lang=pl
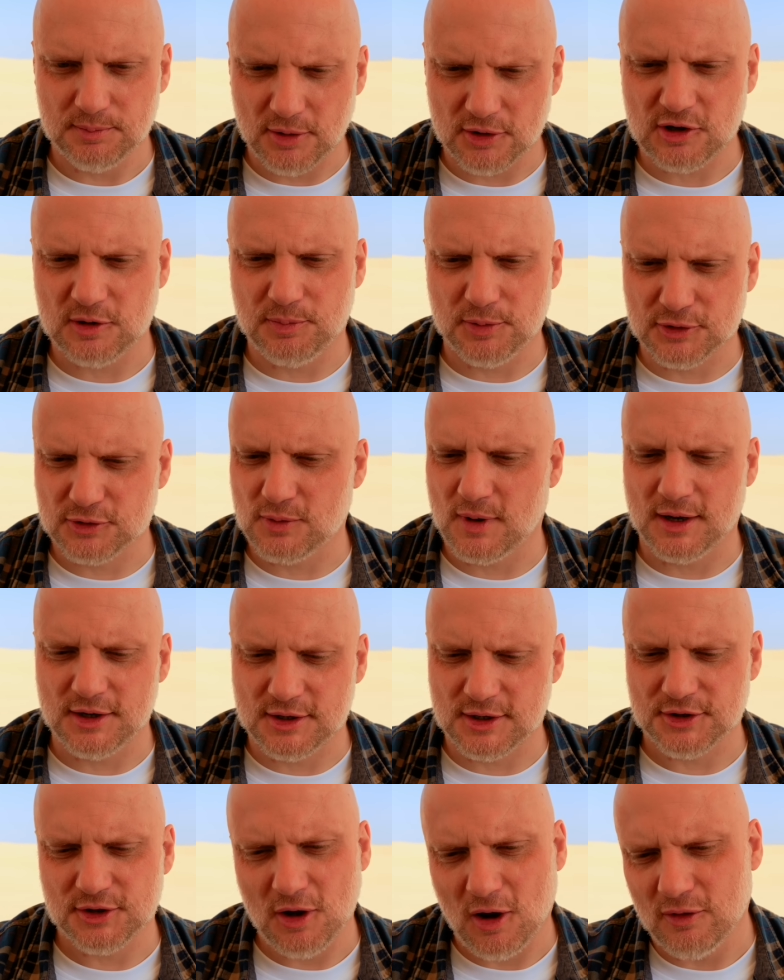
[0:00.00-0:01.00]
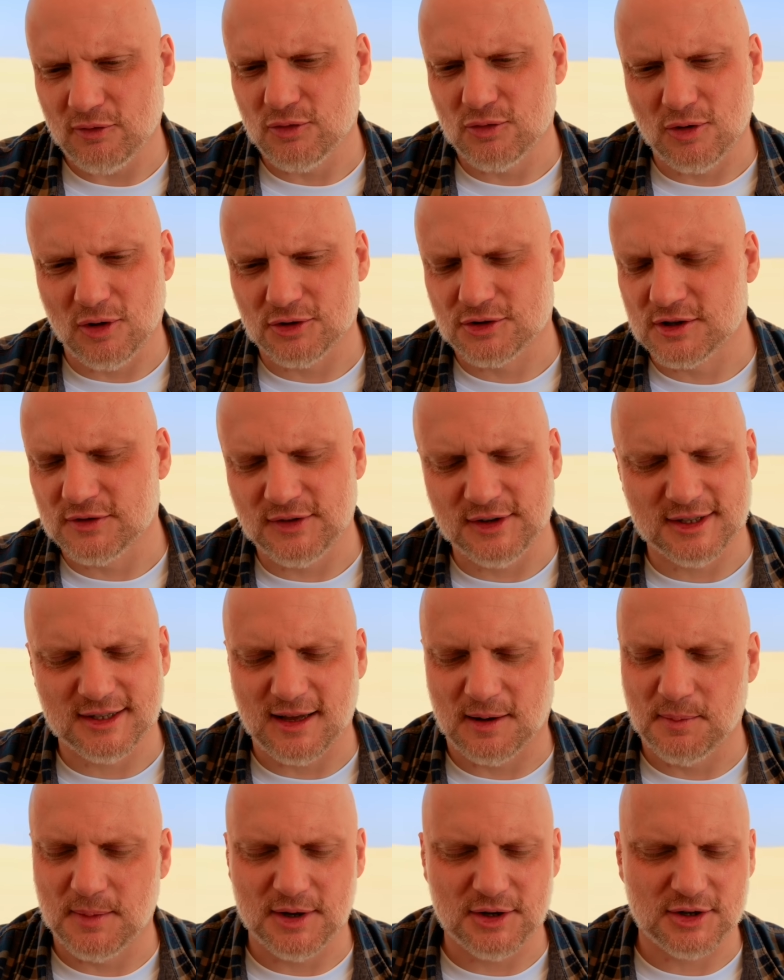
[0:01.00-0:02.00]
Proszę posłuchajcie, znowu
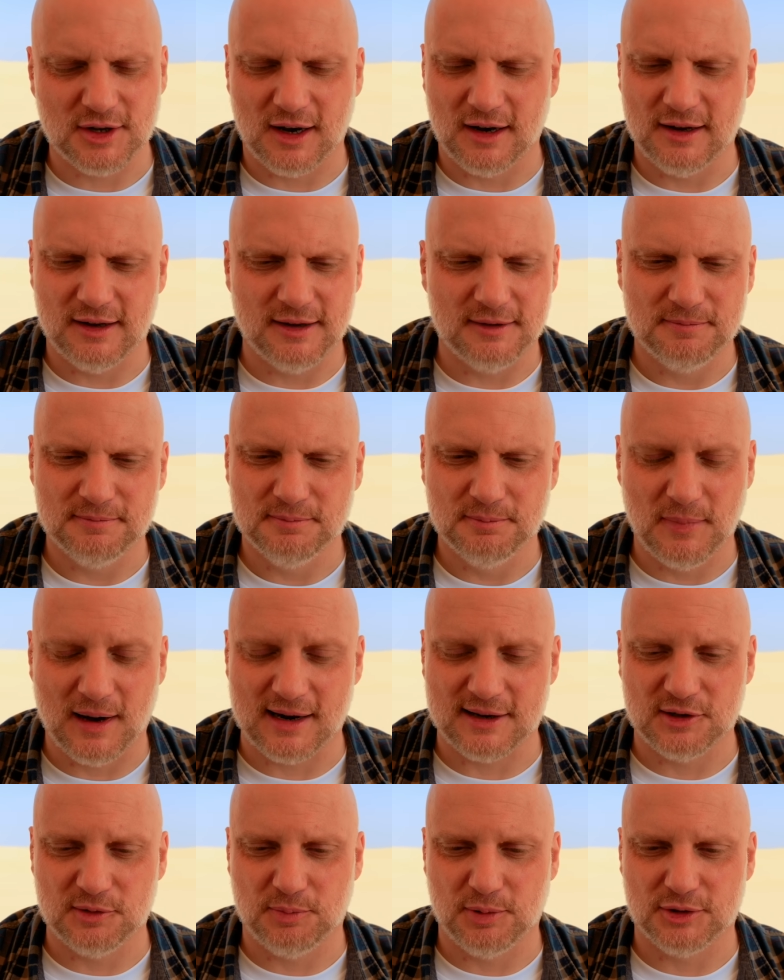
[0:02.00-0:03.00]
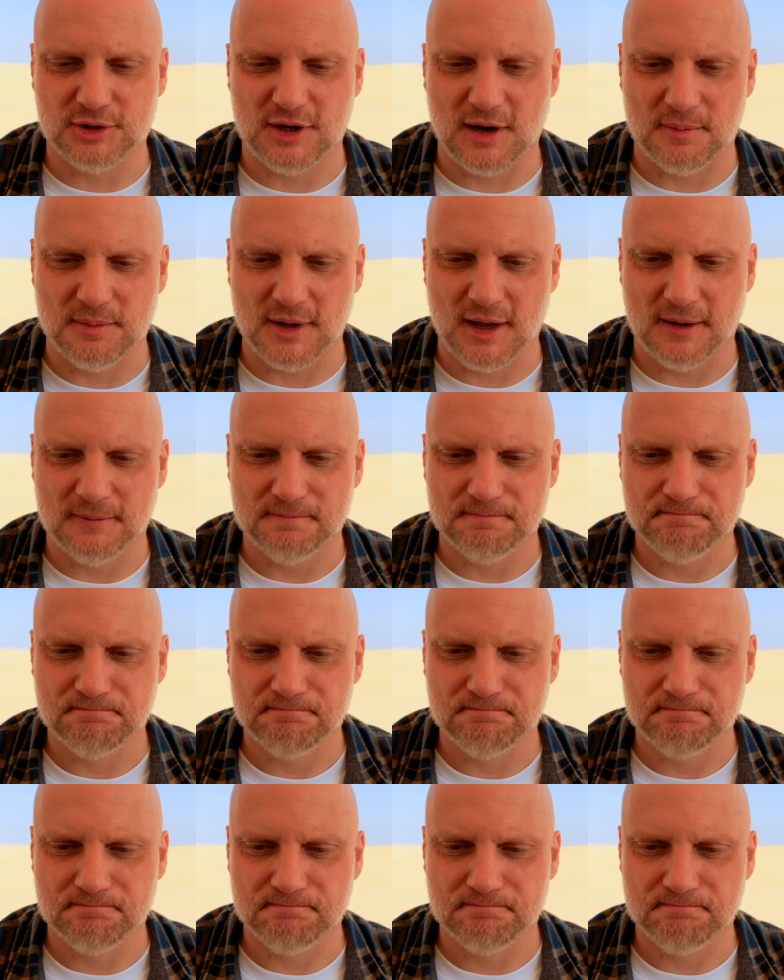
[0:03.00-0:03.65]
oczywista myśl, ale bardzo potrzebna.